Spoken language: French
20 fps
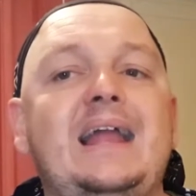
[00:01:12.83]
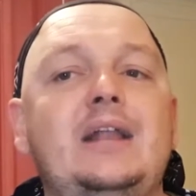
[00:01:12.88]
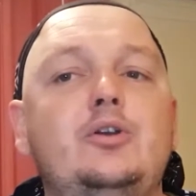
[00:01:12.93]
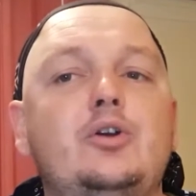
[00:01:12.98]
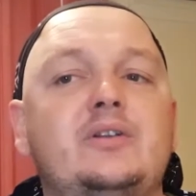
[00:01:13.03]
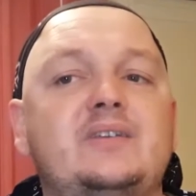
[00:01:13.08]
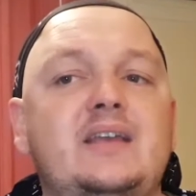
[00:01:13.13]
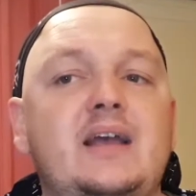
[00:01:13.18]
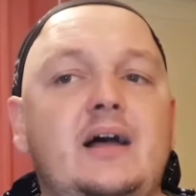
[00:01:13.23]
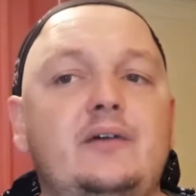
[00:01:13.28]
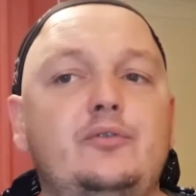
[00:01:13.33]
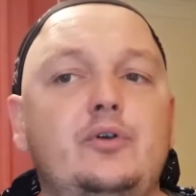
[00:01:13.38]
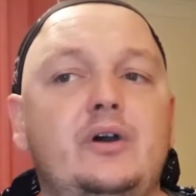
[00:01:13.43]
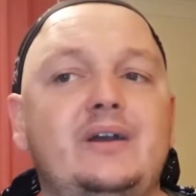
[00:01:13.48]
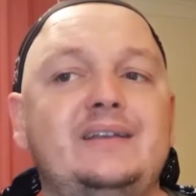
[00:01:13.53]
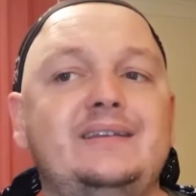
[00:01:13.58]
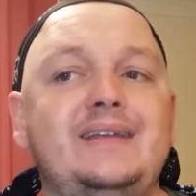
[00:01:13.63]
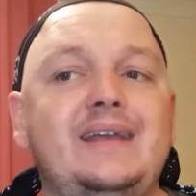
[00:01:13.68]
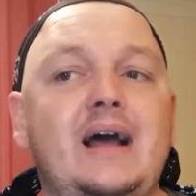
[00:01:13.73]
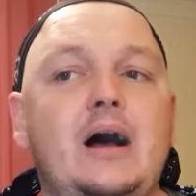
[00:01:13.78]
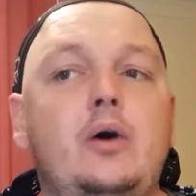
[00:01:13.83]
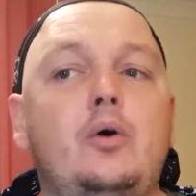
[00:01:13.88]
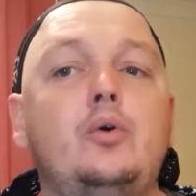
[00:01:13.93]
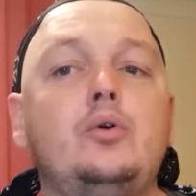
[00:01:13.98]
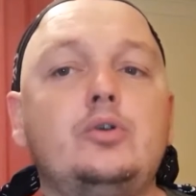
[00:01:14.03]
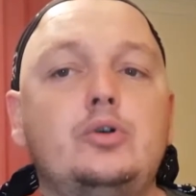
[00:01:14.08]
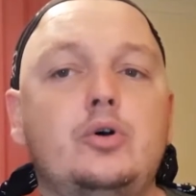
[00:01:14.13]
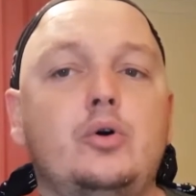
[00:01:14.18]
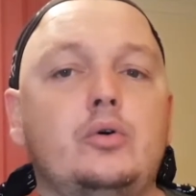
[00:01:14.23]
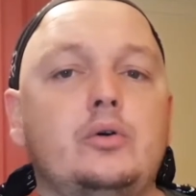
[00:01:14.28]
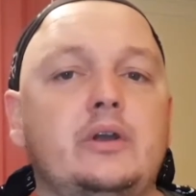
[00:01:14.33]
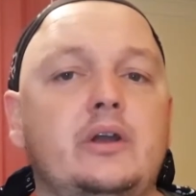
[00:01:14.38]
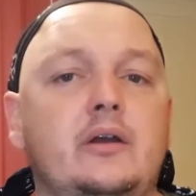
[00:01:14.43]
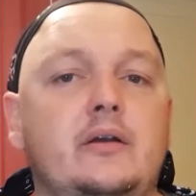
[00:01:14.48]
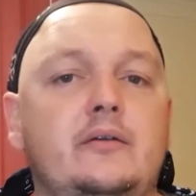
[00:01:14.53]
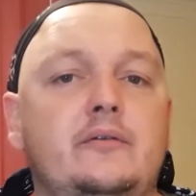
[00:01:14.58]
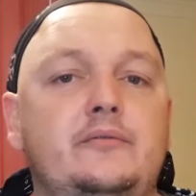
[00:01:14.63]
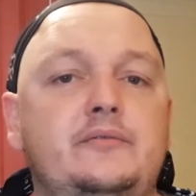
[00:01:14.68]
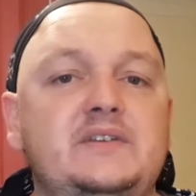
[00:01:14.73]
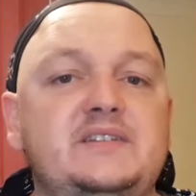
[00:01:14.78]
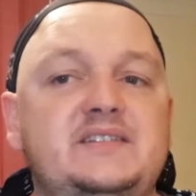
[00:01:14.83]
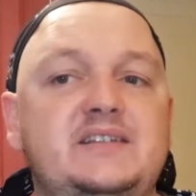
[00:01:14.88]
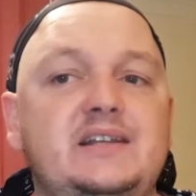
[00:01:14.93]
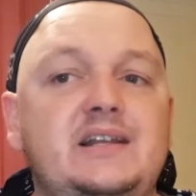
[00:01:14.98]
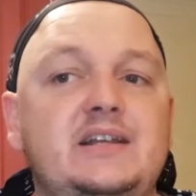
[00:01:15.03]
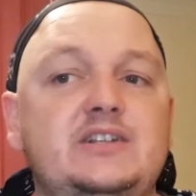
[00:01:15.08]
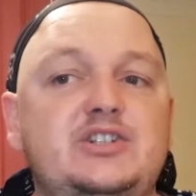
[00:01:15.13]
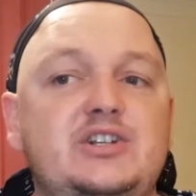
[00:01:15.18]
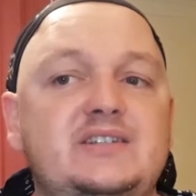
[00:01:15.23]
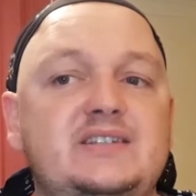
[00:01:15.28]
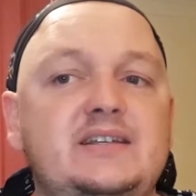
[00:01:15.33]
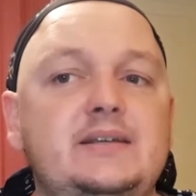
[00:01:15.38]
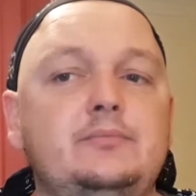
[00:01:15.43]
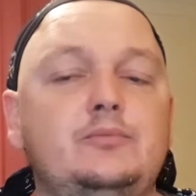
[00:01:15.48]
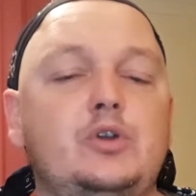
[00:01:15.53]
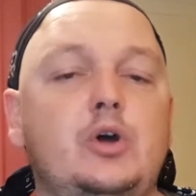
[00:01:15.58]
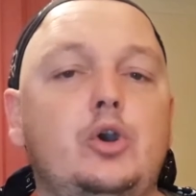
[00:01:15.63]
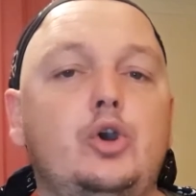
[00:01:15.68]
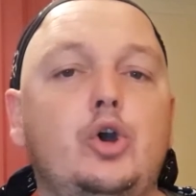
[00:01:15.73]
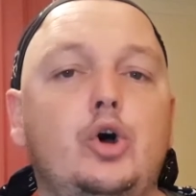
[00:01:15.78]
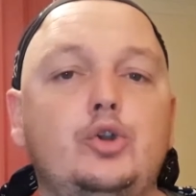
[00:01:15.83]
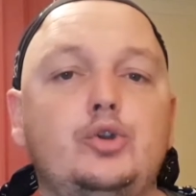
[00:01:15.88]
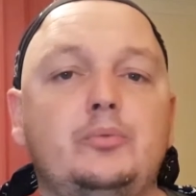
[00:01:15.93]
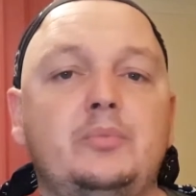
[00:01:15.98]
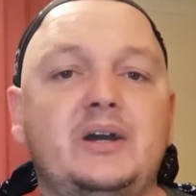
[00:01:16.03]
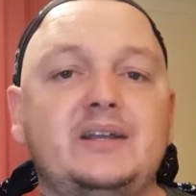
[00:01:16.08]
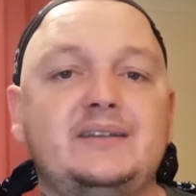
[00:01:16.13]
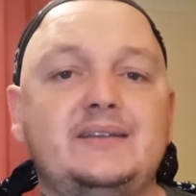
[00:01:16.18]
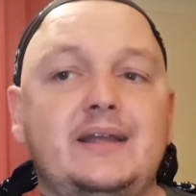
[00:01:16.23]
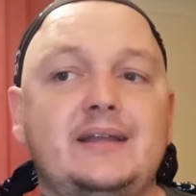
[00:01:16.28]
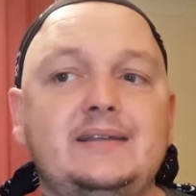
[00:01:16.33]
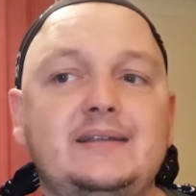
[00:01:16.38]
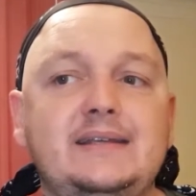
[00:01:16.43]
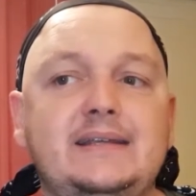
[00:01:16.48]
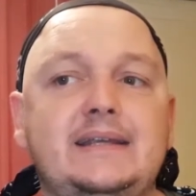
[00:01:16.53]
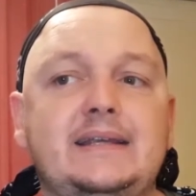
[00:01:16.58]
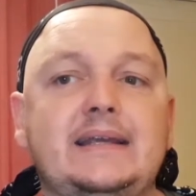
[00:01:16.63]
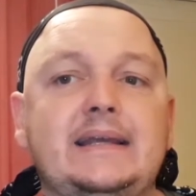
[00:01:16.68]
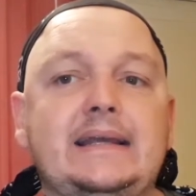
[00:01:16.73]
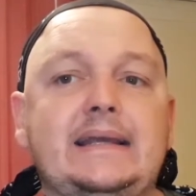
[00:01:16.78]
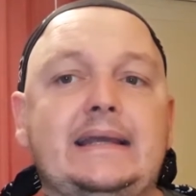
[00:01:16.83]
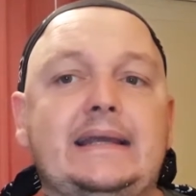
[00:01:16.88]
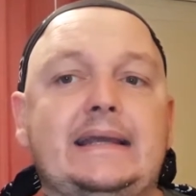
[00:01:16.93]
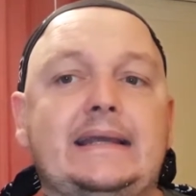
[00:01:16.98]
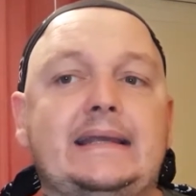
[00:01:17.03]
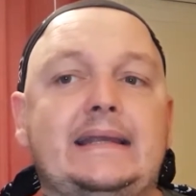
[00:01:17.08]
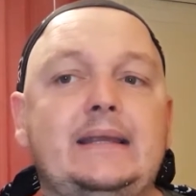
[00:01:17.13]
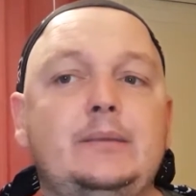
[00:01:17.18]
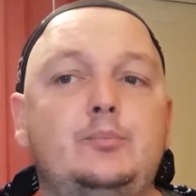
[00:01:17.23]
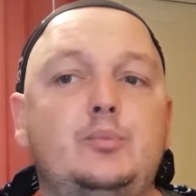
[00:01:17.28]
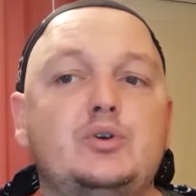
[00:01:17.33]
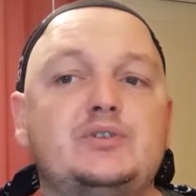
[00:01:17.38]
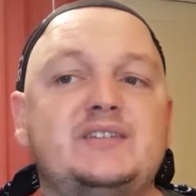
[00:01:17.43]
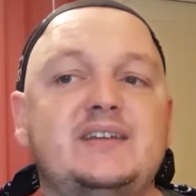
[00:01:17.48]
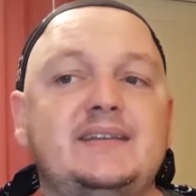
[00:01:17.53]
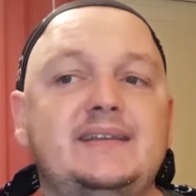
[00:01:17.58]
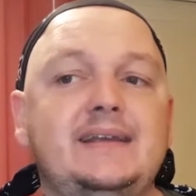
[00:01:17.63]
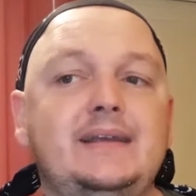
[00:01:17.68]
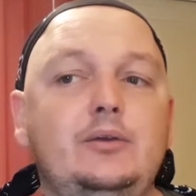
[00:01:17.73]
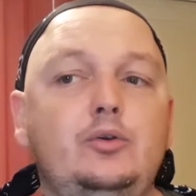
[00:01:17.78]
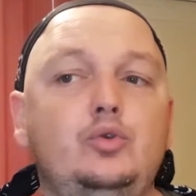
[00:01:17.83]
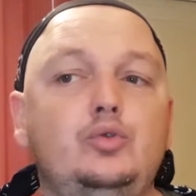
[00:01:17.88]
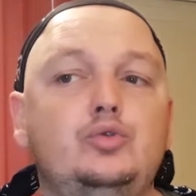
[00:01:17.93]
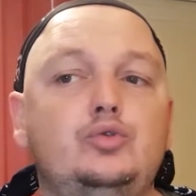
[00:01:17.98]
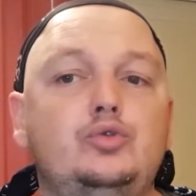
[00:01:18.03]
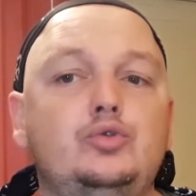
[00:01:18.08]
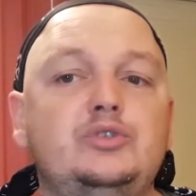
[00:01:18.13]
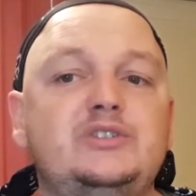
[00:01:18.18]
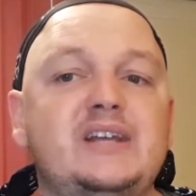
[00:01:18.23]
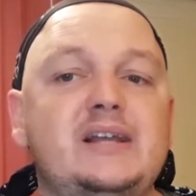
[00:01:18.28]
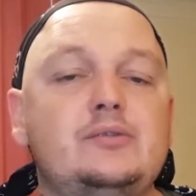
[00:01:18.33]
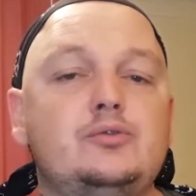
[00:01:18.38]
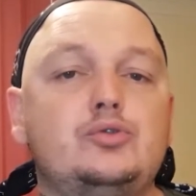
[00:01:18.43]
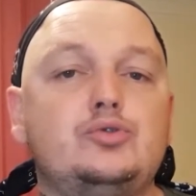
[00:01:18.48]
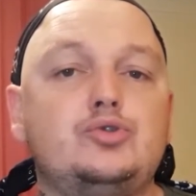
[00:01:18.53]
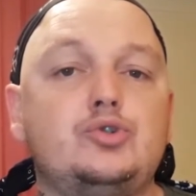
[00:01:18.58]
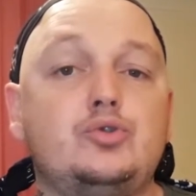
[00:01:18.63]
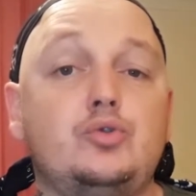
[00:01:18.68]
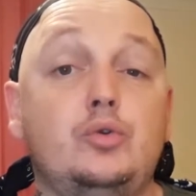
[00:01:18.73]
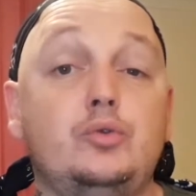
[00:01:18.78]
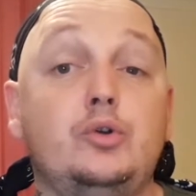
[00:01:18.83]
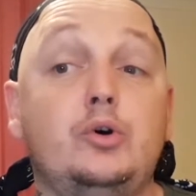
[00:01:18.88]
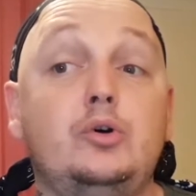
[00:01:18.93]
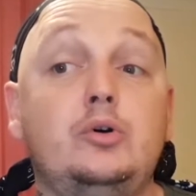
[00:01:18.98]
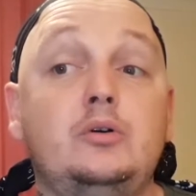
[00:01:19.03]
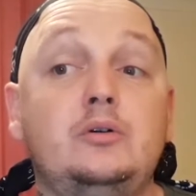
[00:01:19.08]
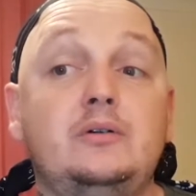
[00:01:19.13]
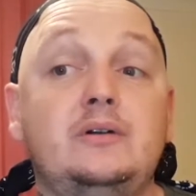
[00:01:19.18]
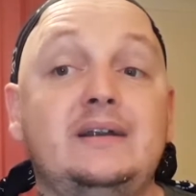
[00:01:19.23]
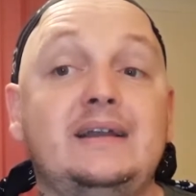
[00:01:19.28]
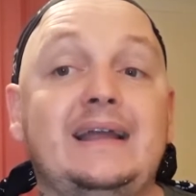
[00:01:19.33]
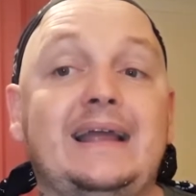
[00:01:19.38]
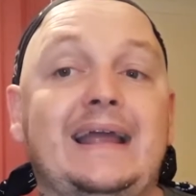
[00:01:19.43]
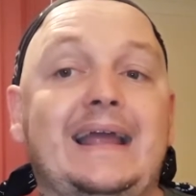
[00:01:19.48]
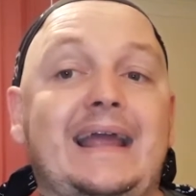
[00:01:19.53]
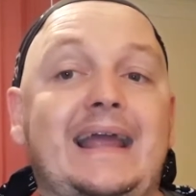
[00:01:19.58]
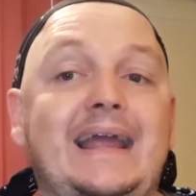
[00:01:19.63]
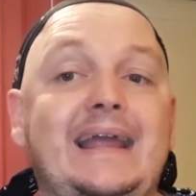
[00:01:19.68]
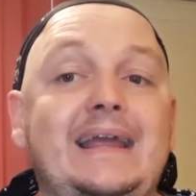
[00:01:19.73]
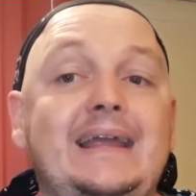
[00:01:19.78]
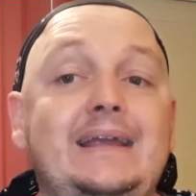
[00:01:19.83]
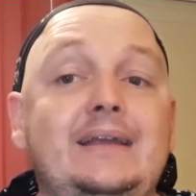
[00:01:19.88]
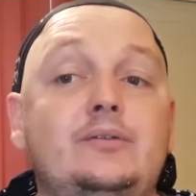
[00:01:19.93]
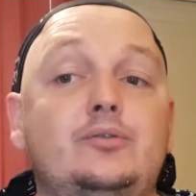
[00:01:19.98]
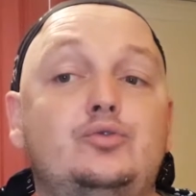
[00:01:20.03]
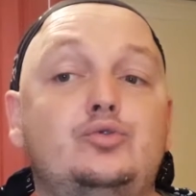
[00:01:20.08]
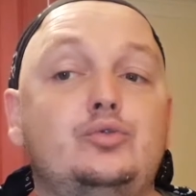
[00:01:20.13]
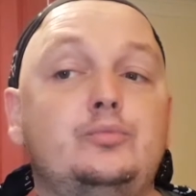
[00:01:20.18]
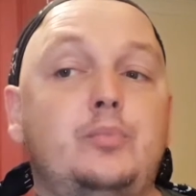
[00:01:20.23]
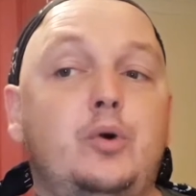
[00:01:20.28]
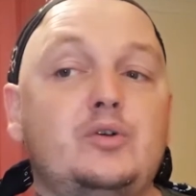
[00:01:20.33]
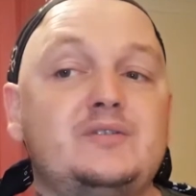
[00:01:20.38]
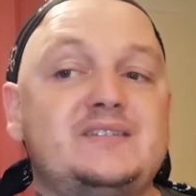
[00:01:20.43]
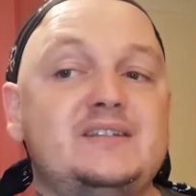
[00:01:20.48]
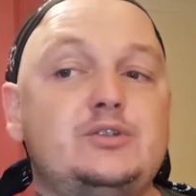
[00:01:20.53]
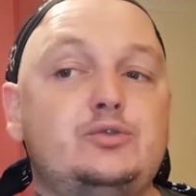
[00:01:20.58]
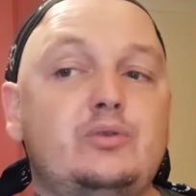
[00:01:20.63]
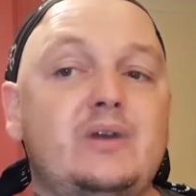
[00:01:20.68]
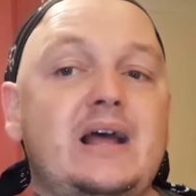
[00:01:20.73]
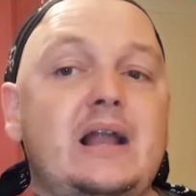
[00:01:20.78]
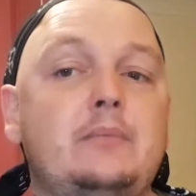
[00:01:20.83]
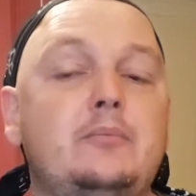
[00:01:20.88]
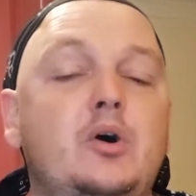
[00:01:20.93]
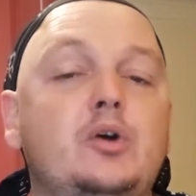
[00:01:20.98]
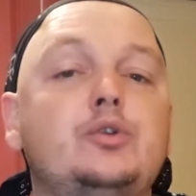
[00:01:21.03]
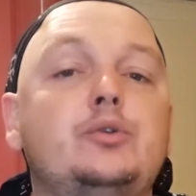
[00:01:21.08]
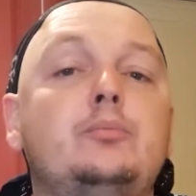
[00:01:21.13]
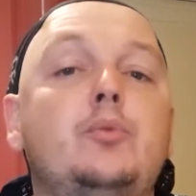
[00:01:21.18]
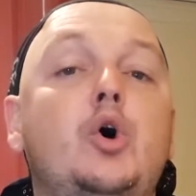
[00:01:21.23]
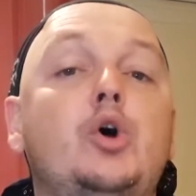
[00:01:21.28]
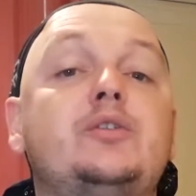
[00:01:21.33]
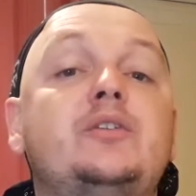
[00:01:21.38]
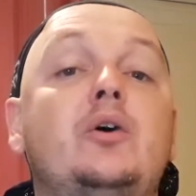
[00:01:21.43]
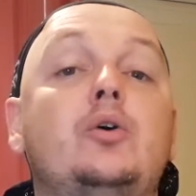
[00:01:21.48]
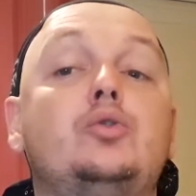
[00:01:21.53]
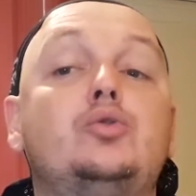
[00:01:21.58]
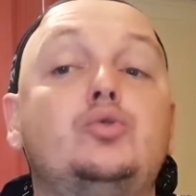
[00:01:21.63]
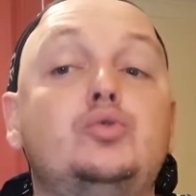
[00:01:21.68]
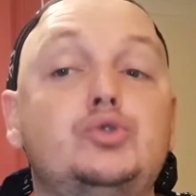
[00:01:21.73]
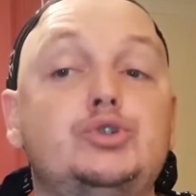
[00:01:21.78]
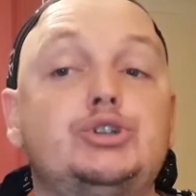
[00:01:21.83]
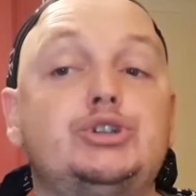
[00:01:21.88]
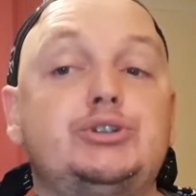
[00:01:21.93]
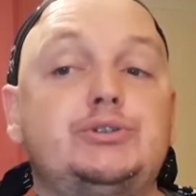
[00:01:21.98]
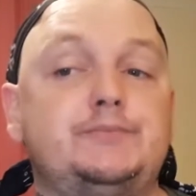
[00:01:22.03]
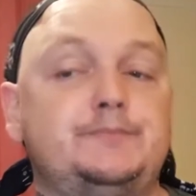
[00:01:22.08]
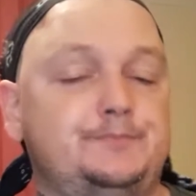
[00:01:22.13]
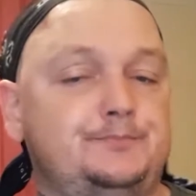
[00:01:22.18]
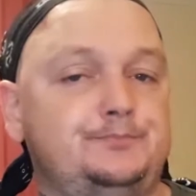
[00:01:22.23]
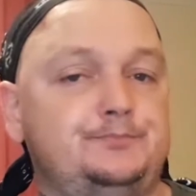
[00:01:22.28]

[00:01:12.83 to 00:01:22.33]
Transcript: Elliot Carver est né à Hong Kong, légitime illégitime dans l'ordre britannique qui possédait une douzaine de journaux et d'une prostituée allemande morte en couche.